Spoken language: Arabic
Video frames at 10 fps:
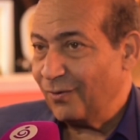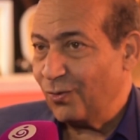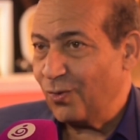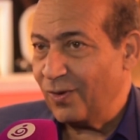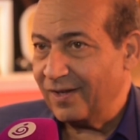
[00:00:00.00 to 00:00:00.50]

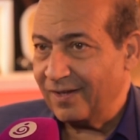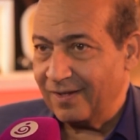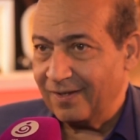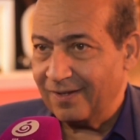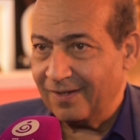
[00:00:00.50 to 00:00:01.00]

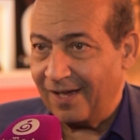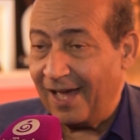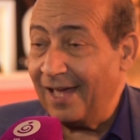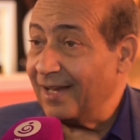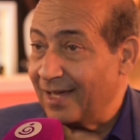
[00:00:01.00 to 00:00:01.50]

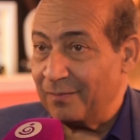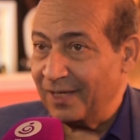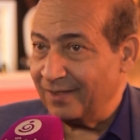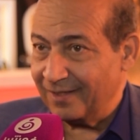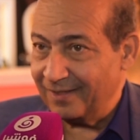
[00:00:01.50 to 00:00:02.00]
وحاله
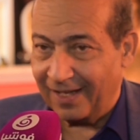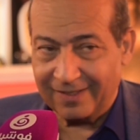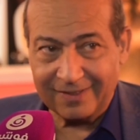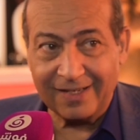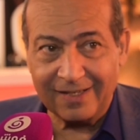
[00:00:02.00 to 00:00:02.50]
كمان
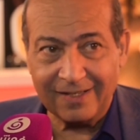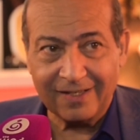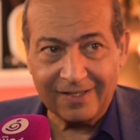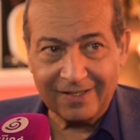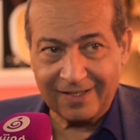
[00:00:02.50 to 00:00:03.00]
يعني نيلي
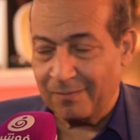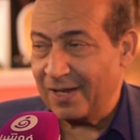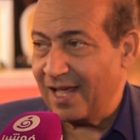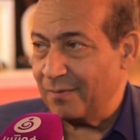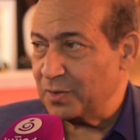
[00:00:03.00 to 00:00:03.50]

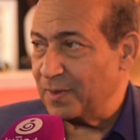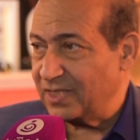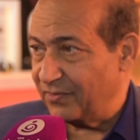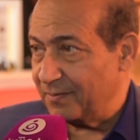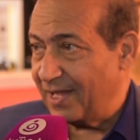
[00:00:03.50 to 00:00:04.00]
جمالها مش
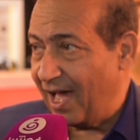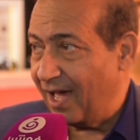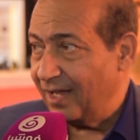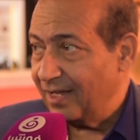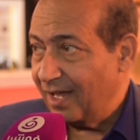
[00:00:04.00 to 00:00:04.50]
بس في
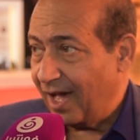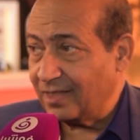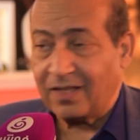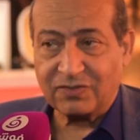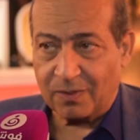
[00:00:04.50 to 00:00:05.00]
ابداعها
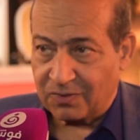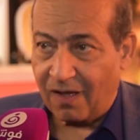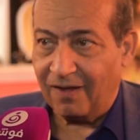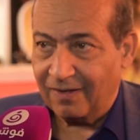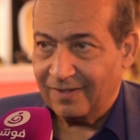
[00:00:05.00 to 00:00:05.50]
حتى في
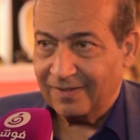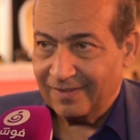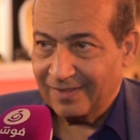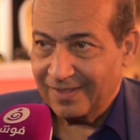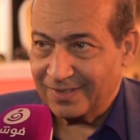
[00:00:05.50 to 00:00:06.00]
صمتها
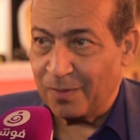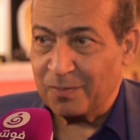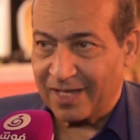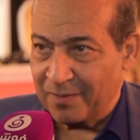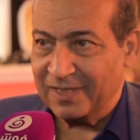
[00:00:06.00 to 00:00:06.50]

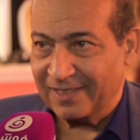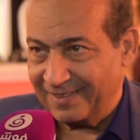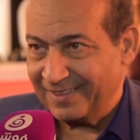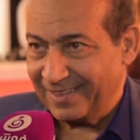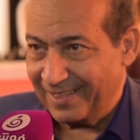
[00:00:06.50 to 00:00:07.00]
صمت جميل
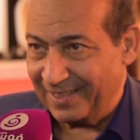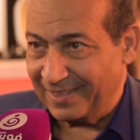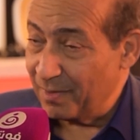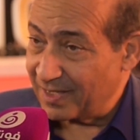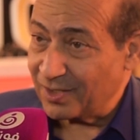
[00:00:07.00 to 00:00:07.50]

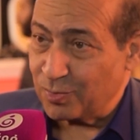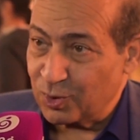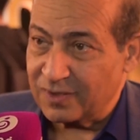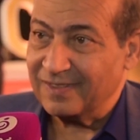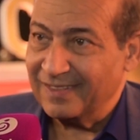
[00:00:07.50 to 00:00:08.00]
عندما
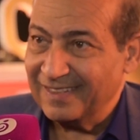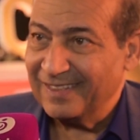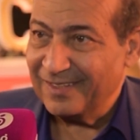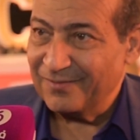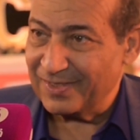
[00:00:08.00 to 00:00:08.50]
تصمت
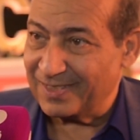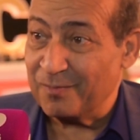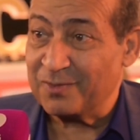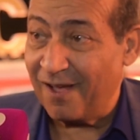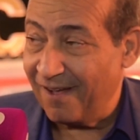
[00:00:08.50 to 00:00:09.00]

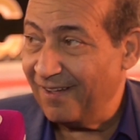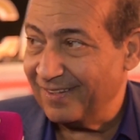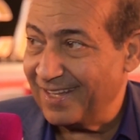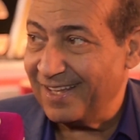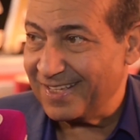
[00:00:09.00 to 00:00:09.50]
فصمتها
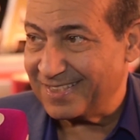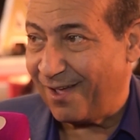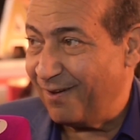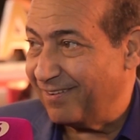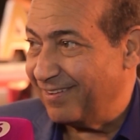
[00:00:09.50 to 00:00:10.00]
ده
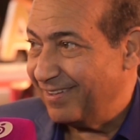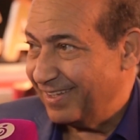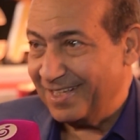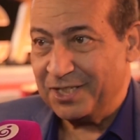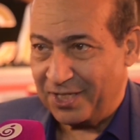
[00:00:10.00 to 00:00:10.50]
يستحق
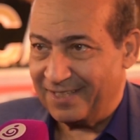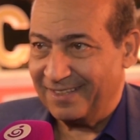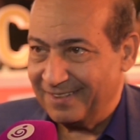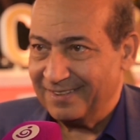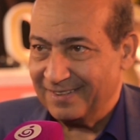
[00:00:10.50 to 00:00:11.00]
الاشاده